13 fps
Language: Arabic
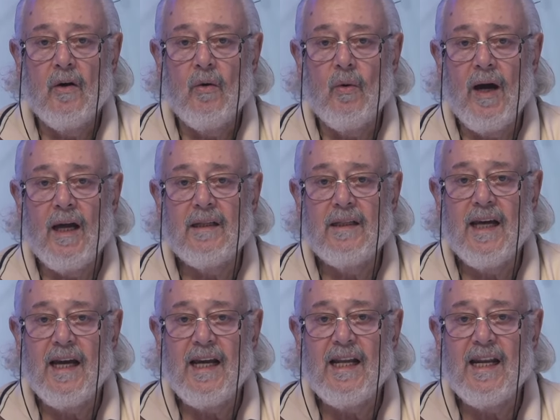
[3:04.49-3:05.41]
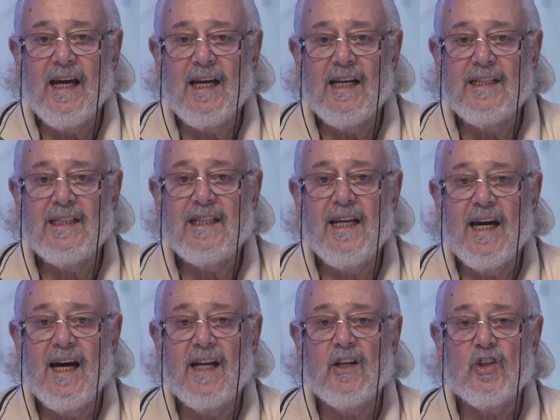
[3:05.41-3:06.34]
وأدى إلى
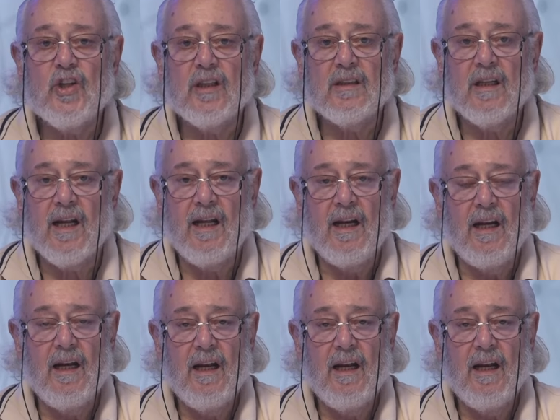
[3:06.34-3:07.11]
ازدهار الشطرين